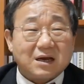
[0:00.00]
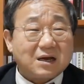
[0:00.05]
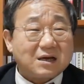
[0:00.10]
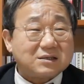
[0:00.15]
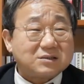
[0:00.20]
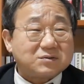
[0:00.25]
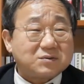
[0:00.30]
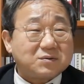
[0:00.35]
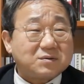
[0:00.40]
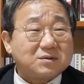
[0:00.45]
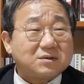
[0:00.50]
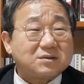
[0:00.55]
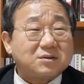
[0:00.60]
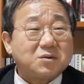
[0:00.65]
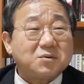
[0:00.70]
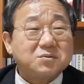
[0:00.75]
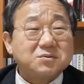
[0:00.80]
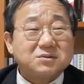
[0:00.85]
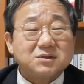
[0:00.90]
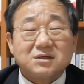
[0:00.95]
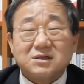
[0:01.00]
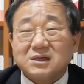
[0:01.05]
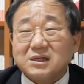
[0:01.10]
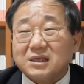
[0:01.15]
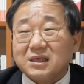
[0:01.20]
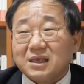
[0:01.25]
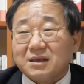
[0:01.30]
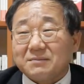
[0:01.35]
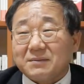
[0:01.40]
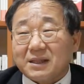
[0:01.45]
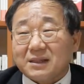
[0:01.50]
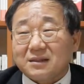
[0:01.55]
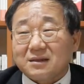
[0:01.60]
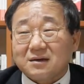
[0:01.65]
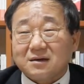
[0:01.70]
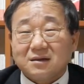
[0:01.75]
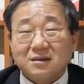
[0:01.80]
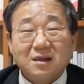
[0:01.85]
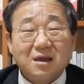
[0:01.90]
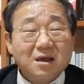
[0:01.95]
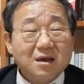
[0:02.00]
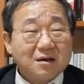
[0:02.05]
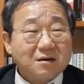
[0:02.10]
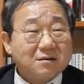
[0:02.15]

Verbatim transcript: 해가지고 그 통증을 잊게 만드는